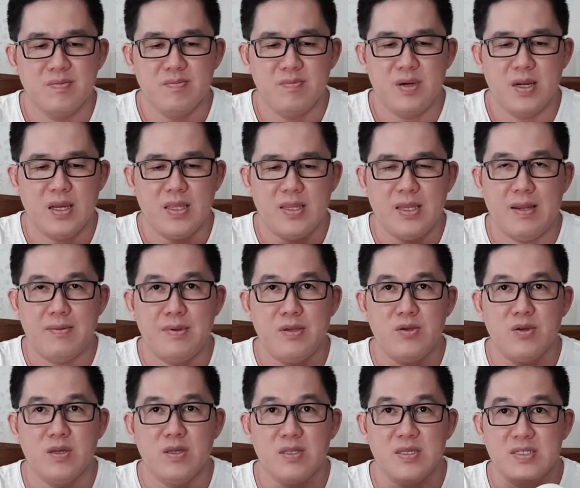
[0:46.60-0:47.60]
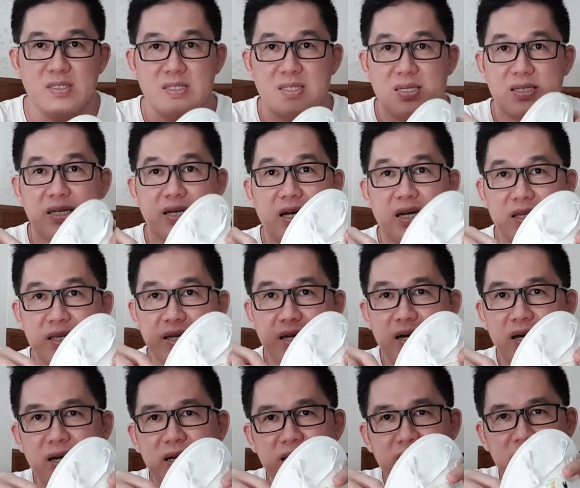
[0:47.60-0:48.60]
bagian dalamnya juga kita sikat
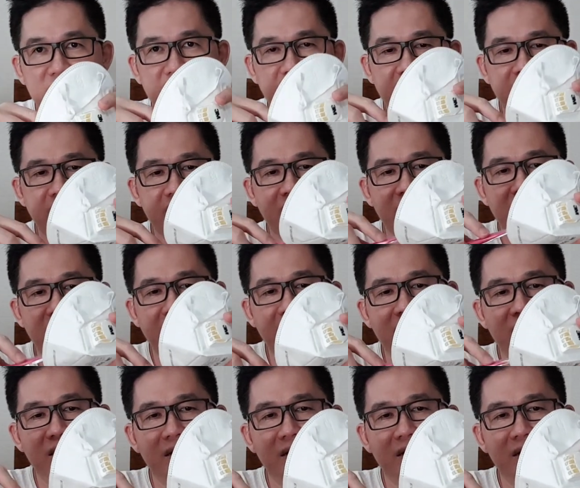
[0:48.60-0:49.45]
ya kita sikat ya